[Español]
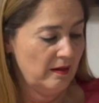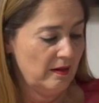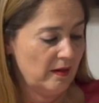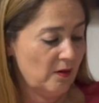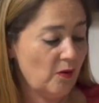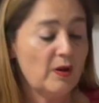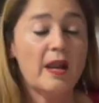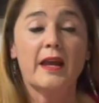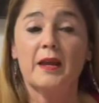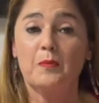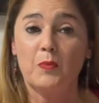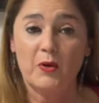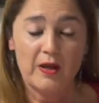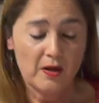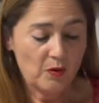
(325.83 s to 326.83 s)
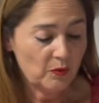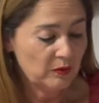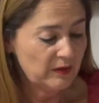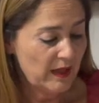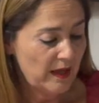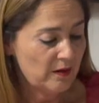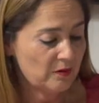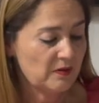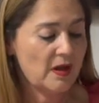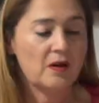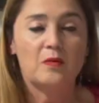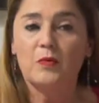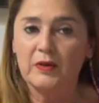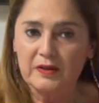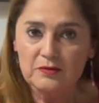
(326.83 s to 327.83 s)
con la que puede contar, o sea,
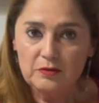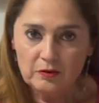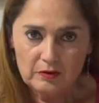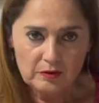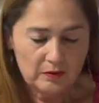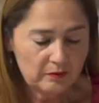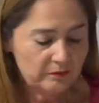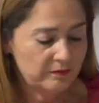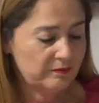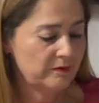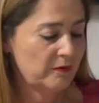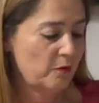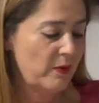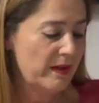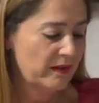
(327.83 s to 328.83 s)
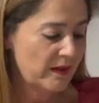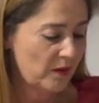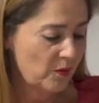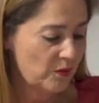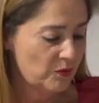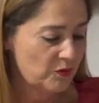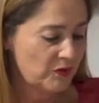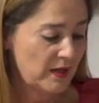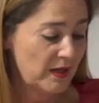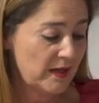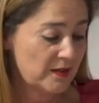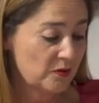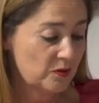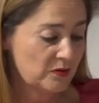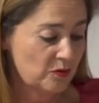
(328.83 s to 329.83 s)
como que solo cuenta con usted y
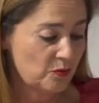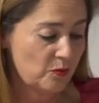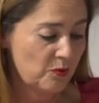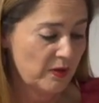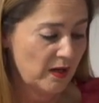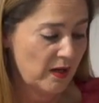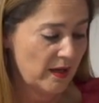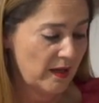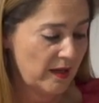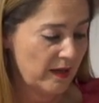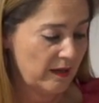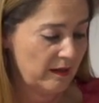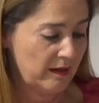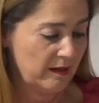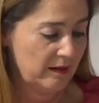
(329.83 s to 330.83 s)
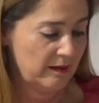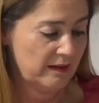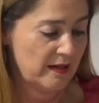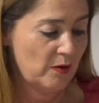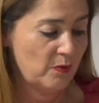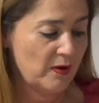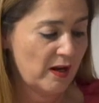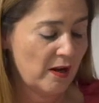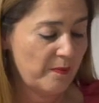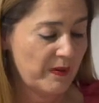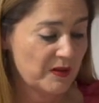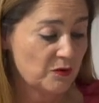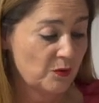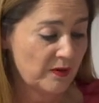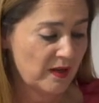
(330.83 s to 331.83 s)
es su única, eh, la única
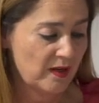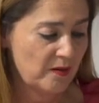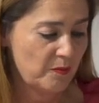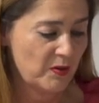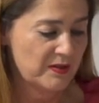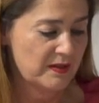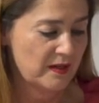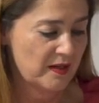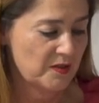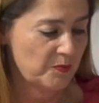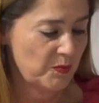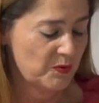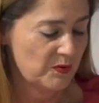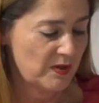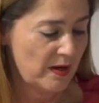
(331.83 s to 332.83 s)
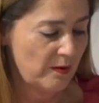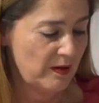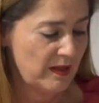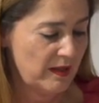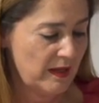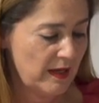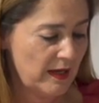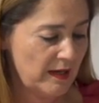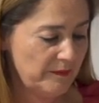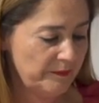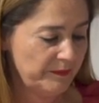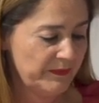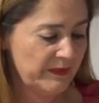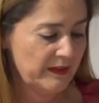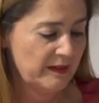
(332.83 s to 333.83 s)
persona que puede ser responsable de él.
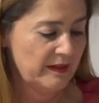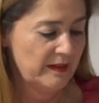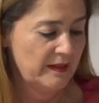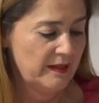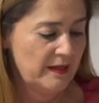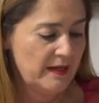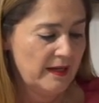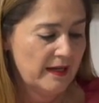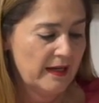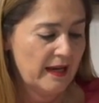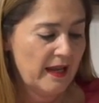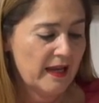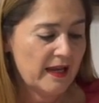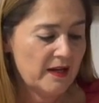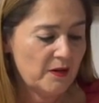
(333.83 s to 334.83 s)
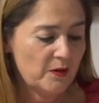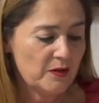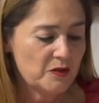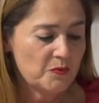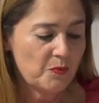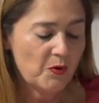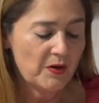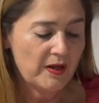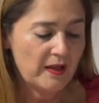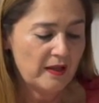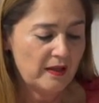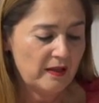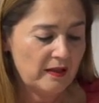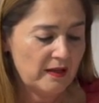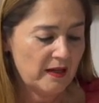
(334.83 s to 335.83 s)
Cree que no dispone
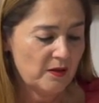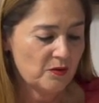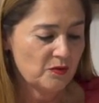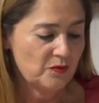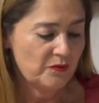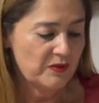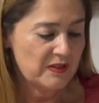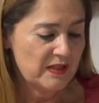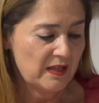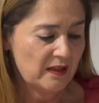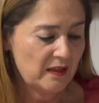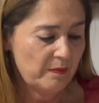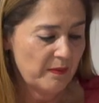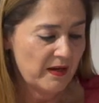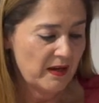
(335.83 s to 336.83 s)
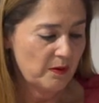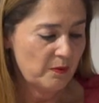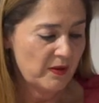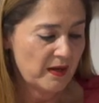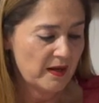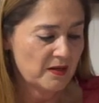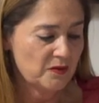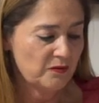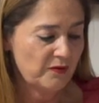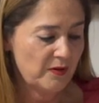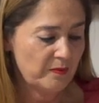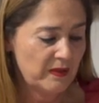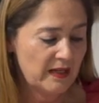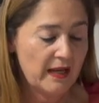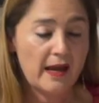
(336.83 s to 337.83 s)
de dinero suficiente para cuidar a su
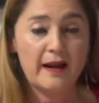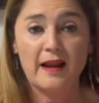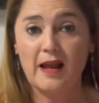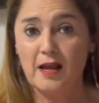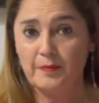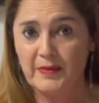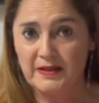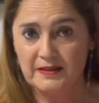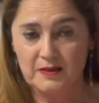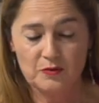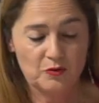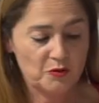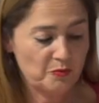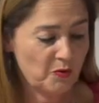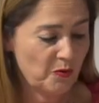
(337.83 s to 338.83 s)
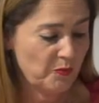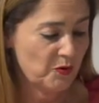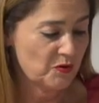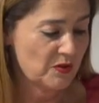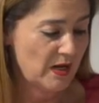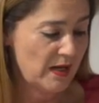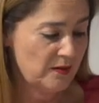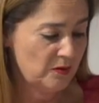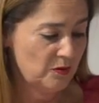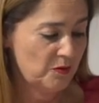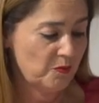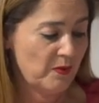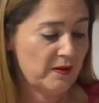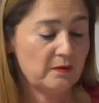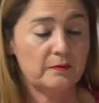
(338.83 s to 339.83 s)
familiar, además de sus propios gastos.
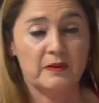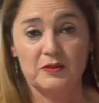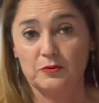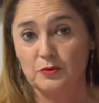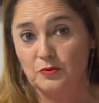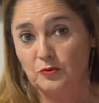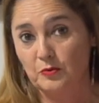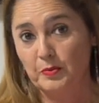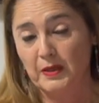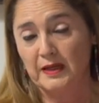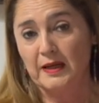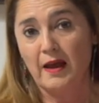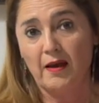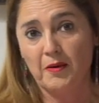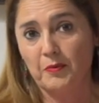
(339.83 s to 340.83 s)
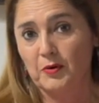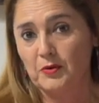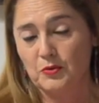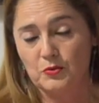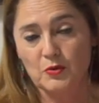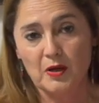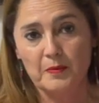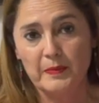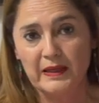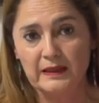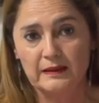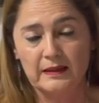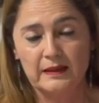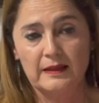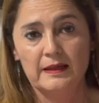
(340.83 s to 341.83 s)
Bueno, esto es súper clave porque
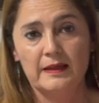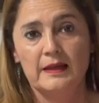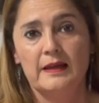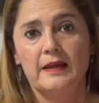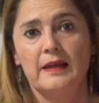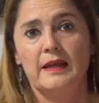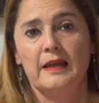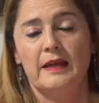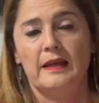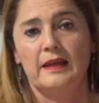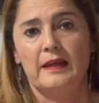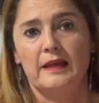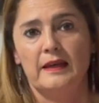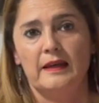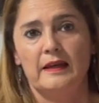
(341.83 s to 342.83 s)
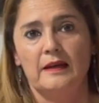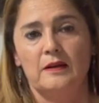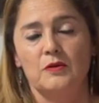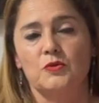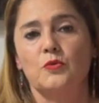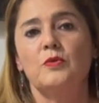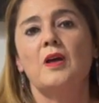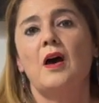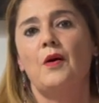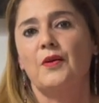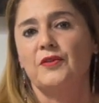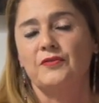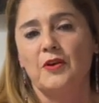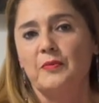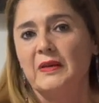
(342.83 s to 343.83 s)
usualmente eh, los
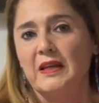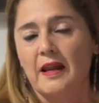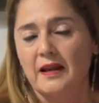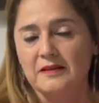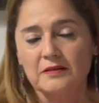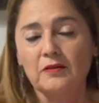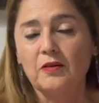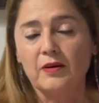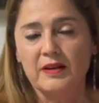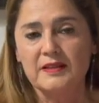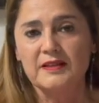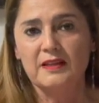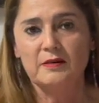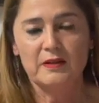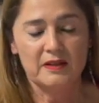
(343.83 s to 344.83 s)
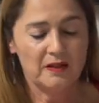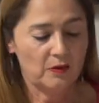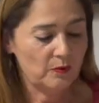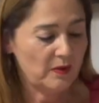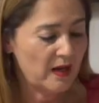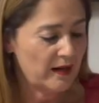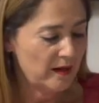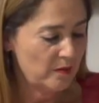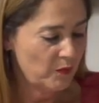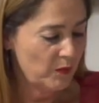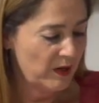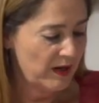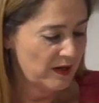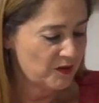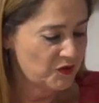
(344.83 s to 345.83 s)
cuidadores familiares no reciben ninguna
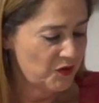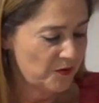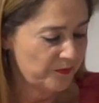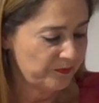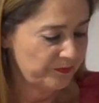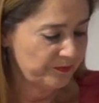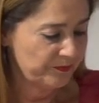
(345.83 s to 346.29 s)
remuneración.